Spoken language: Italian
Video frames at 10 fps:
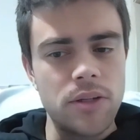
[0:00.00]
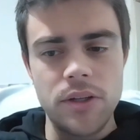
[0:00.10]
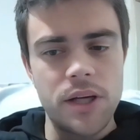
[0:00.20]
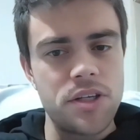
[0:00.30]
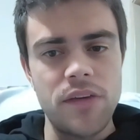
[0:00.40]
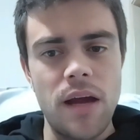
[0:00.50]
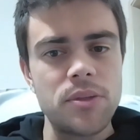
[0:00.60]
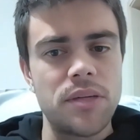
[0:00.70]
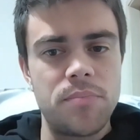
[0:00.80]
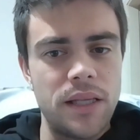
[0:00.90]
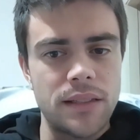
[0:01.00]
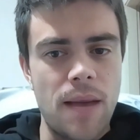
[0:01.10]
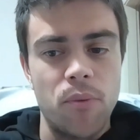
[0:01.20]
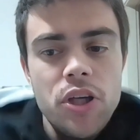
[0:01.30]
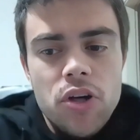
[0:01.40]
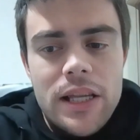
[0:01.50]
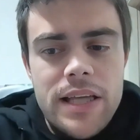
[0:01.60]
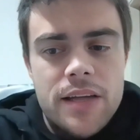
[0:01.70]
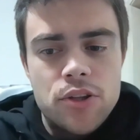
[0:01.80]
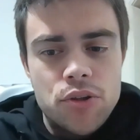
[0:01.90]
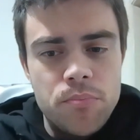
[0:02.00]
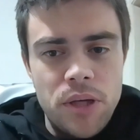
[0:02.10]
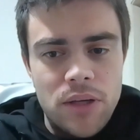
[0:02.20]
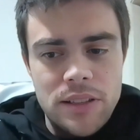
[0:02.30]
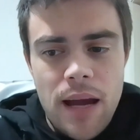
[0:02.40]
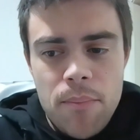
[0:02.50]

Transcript: quando ne riceviamo, siamo pieni a tappo. Io adesso sono pieno a